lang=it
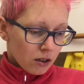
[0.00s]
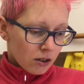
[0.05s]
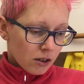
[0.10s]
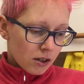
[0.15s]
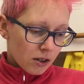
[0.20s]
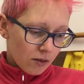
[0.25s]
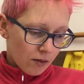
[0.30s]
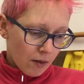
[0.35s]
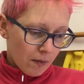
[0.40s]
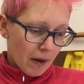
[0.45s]

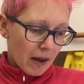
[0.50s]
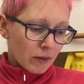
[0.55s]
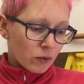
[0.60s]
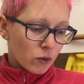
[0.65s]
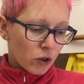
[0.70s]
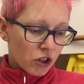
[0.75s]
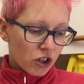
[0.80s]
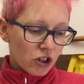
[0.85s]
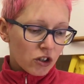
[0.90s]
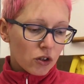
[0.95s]
sì, vabbè,
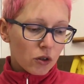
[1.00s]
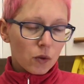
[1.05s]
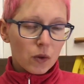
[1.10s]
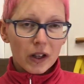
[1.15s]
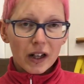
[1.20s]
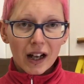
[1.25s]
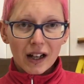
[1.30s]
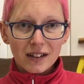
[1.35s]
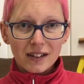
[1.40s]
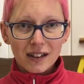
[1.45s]

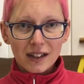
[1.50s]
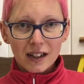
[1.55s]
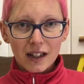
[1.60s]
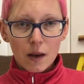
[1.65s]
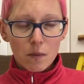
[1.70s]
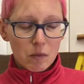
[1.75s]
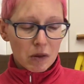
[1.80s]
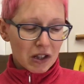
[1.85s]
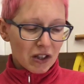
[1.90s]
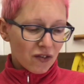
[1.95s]
240
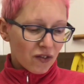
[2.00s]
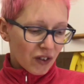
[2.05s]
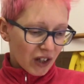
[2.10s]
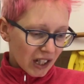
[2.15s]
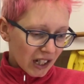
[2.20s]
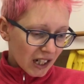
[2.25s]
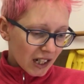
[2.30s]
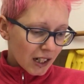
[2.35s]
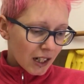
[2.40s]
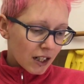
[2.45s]
g di
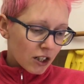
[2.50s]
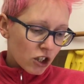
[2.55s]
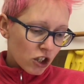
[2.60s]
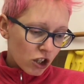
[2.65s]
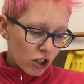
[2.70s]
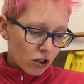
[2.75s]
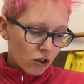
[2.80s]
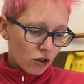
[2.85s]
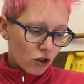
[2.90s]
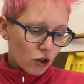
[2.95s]
farina,
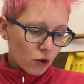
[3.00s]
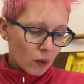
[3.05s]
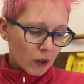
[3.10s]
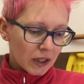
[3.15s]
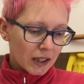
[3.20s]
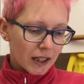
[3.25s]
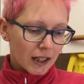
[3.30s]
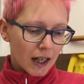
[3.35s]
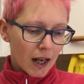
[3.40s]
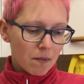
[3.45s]

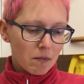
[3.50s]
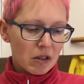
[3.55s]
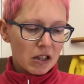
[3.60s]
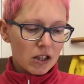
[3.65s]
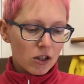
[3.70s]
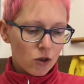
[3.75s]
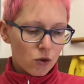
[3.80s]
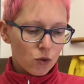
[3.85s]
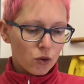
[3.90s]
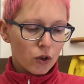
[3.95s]
150 g
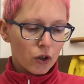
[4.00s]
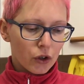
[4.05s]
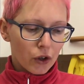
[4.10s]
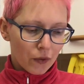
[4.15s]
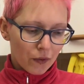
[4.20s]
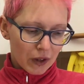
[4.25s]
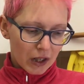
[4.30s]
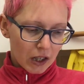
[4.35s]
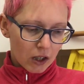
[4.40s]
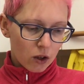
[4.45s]
di zucchero a
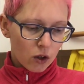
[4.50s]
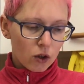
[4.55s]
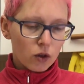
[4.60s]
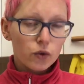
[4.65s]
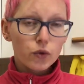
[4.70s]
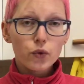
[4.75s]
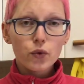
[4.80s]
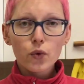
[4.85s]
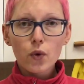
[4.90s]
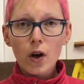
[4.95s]
velo,
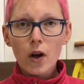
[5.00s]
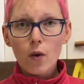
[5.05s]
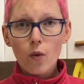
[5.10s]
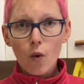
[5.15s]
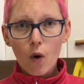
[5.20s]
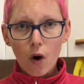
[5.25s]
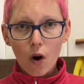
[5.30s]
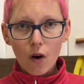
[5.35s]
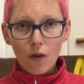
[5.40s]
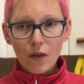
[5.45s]
2
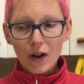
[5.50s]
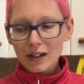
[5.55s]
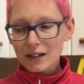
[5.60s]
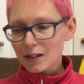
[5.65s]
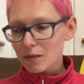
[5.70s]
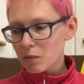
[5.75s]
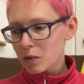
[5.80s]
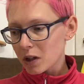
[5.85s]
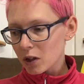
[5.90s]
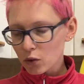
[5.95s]
uova a
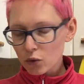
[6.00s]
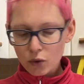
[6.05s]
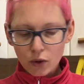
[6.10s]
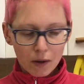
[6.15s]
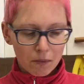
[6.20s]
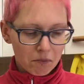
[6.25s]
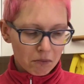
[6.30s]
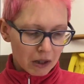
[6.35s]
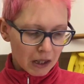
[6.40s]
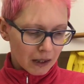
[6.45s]
temperatura
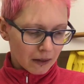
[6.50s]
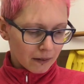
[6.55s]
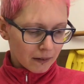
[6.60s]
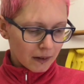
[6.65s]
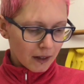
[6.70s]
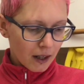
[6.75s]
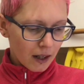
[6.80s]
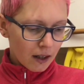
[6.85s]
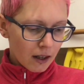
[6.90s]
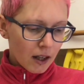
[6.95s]

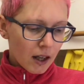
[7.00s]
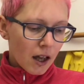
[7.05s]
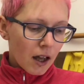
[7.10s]
ambiente,